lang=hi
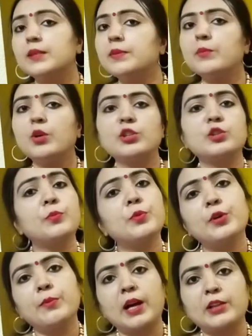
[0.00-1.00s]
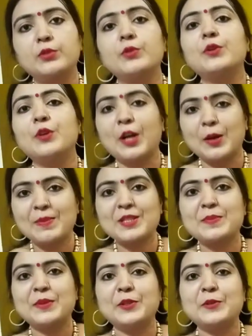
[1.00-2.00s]
सभी महत्वपूर्ण बातों को हम
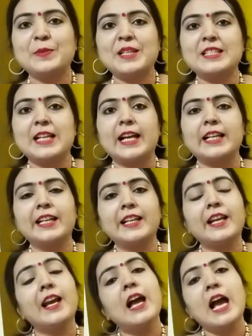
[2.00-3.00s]
इस वीडियो में जानेंगे